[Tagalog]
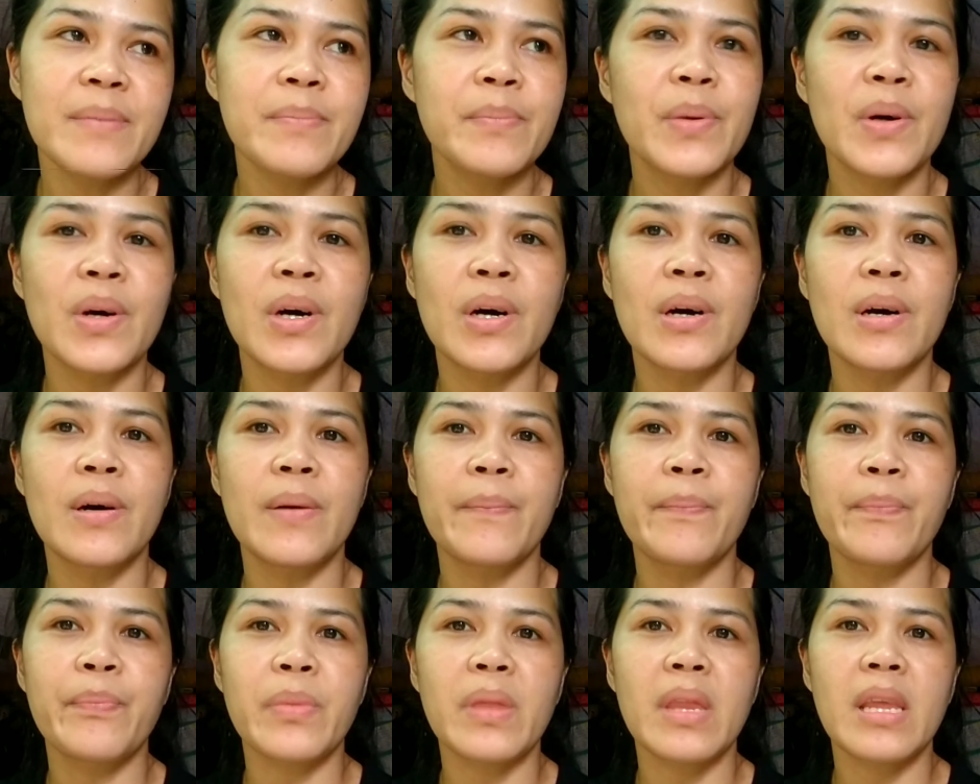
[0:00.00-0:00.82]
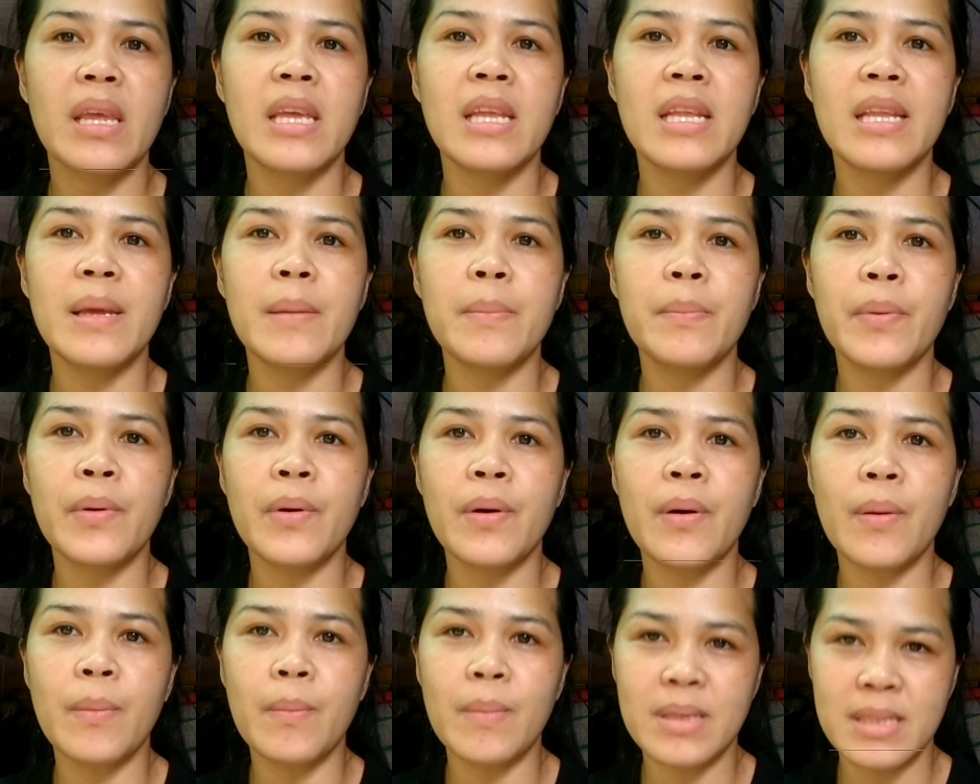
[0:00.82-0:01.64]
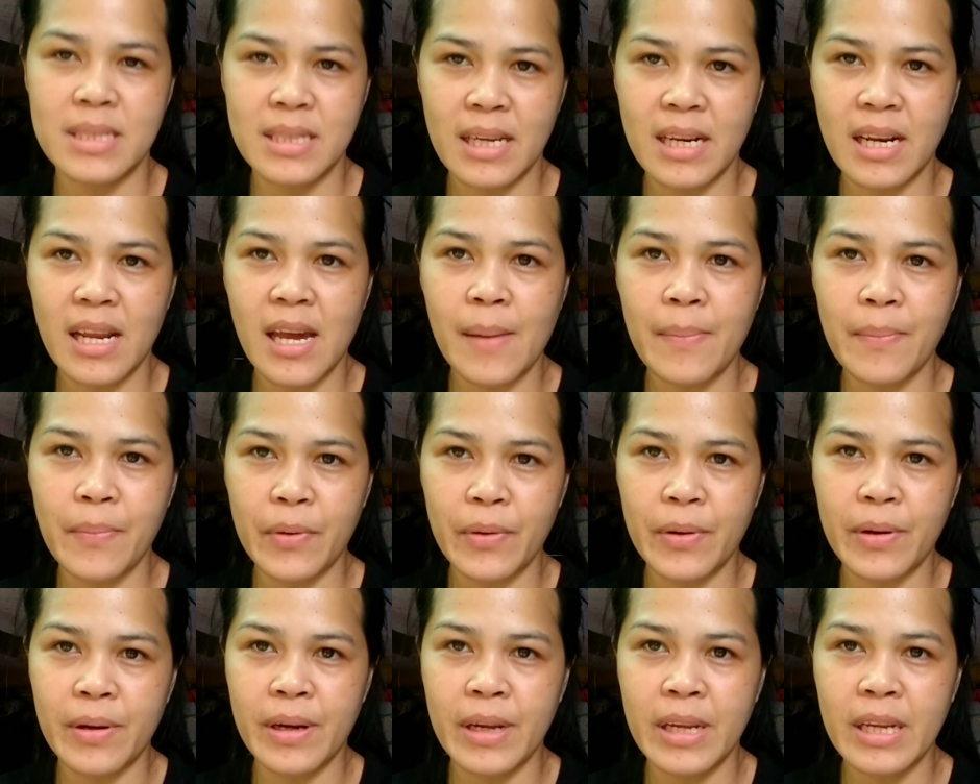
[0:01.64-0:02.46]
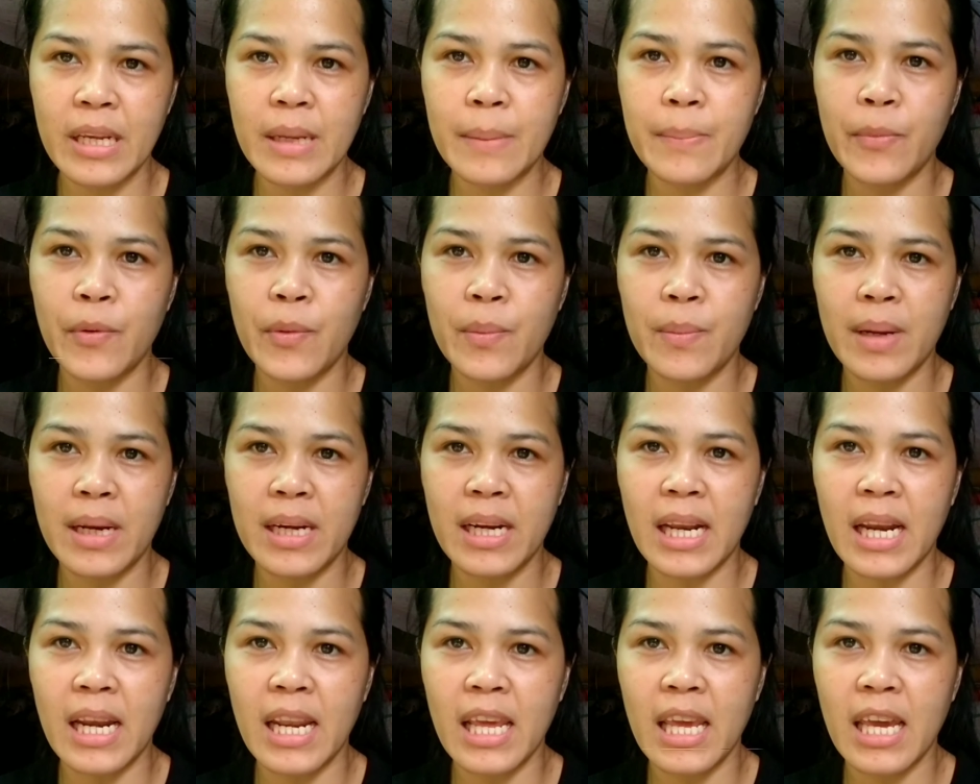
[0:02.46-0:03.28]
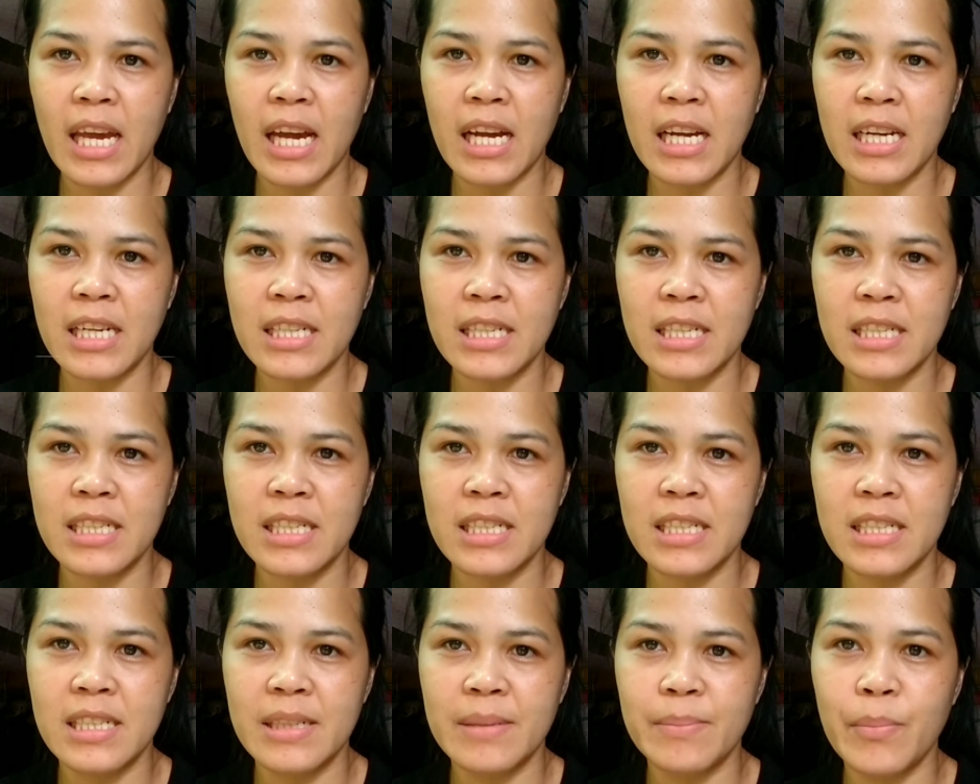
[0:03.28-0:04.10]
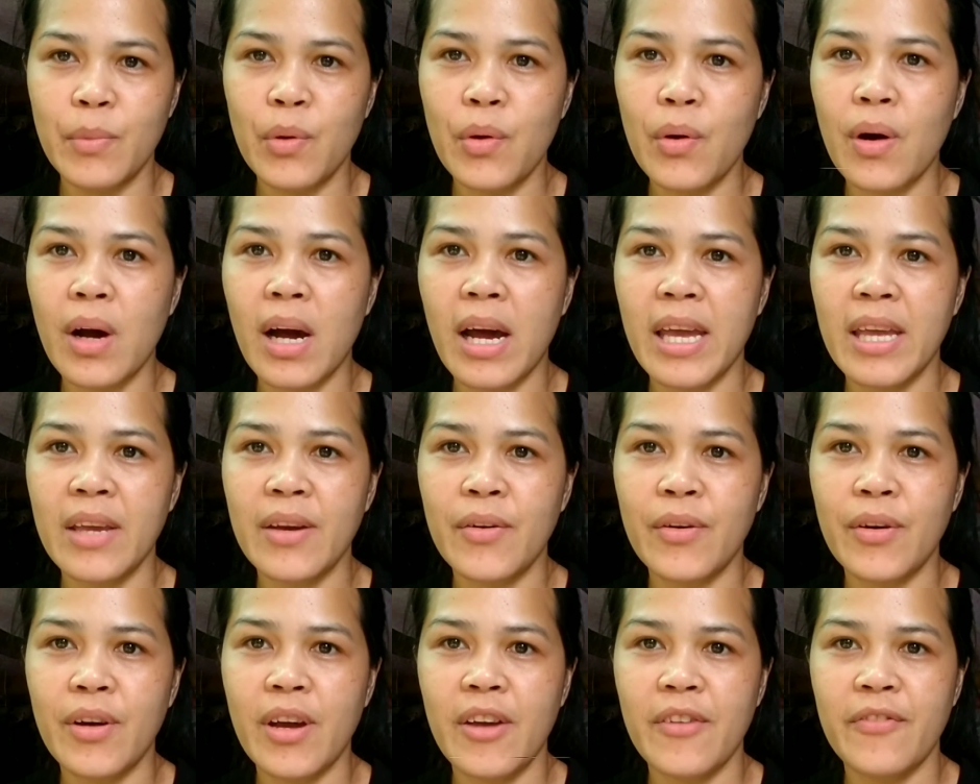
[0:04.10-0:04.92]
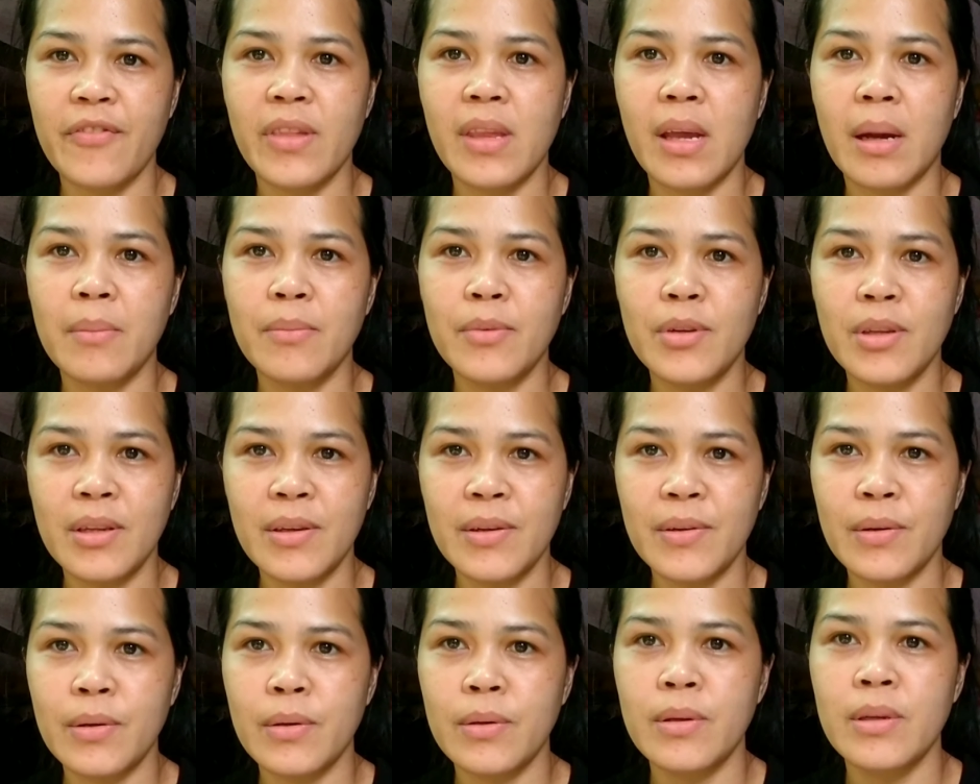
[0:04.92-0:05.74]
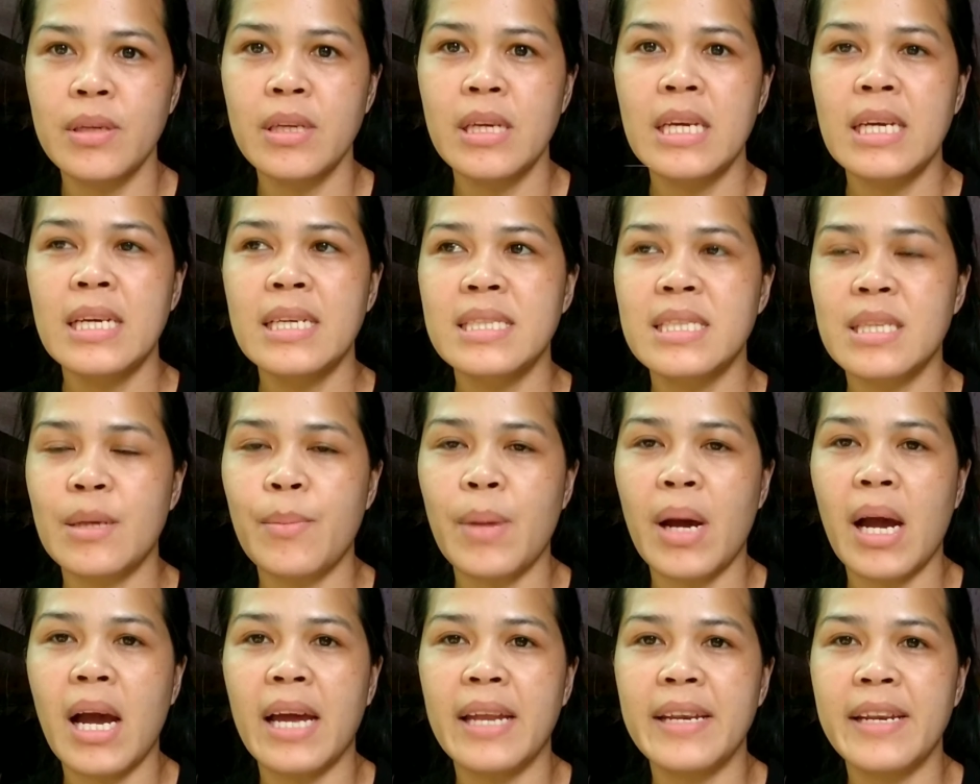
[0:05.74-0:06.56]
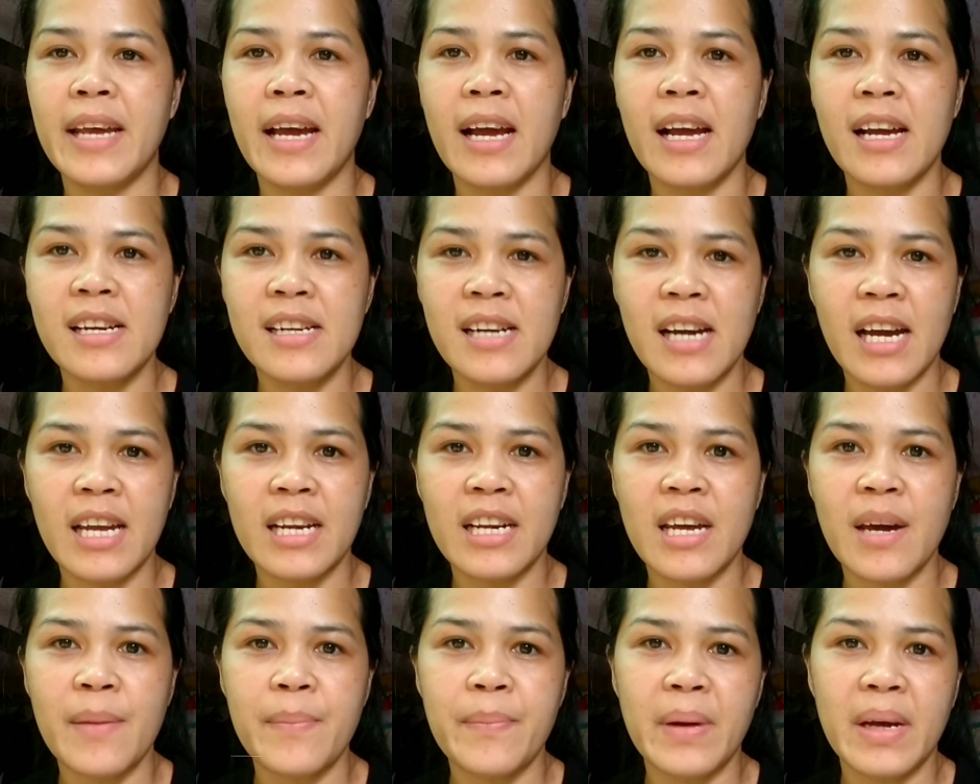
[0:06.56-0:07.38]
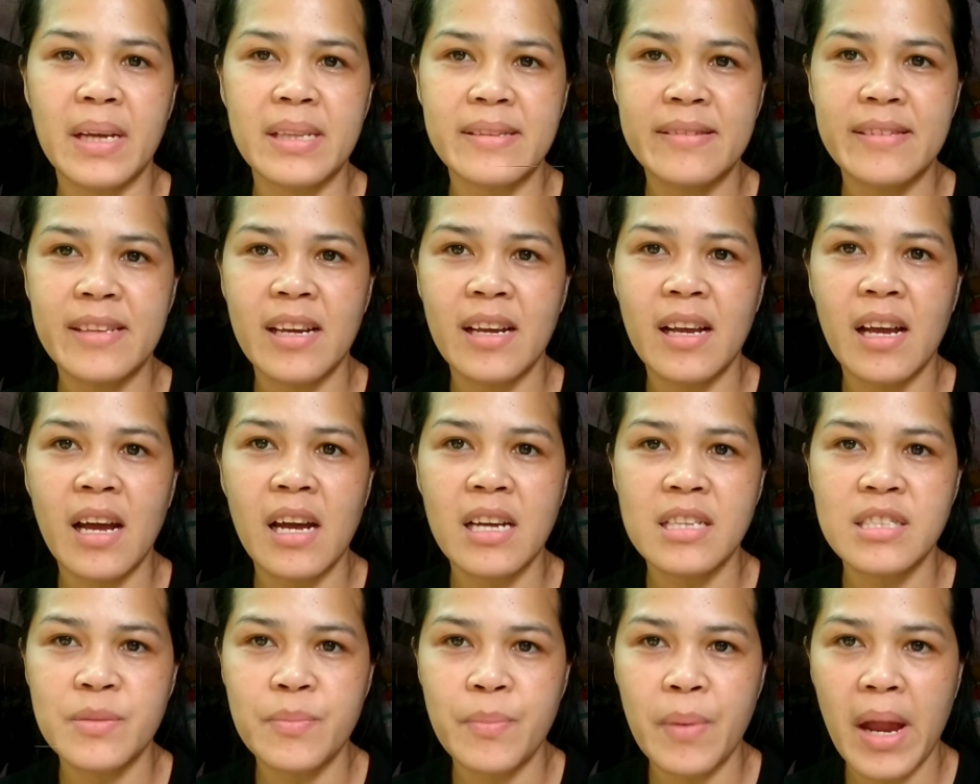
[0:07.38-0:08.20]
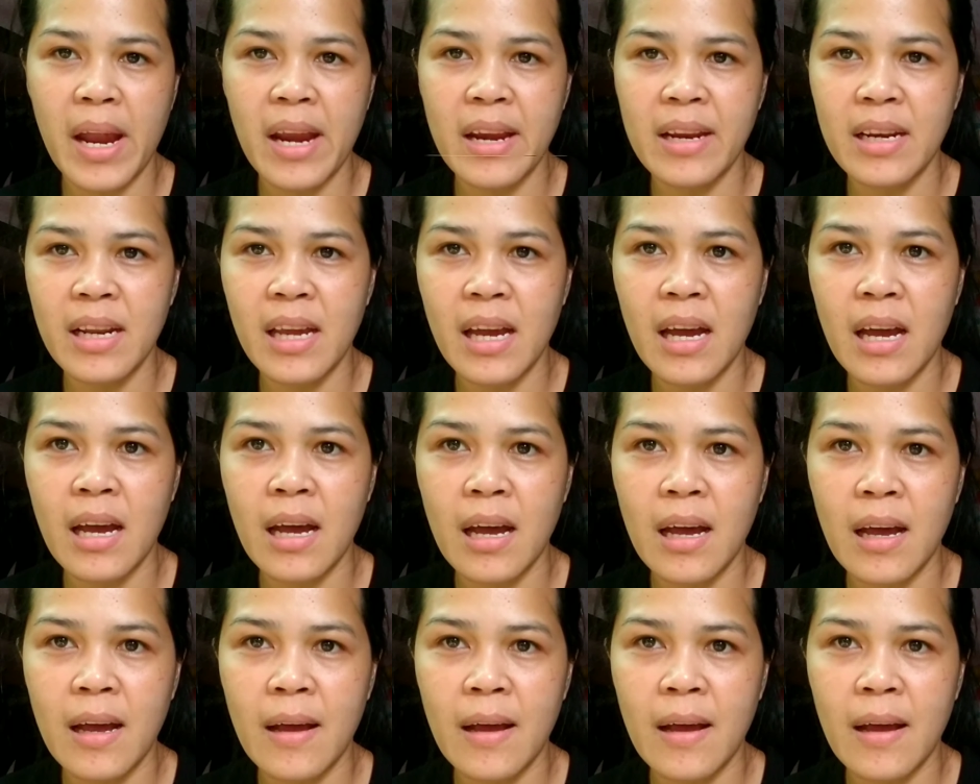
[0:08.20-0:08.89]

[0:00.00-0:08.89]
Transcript: yun po, hindi po masarap or hindi po madali ang buhay OFW sa mga nangangarap at nag-aspire na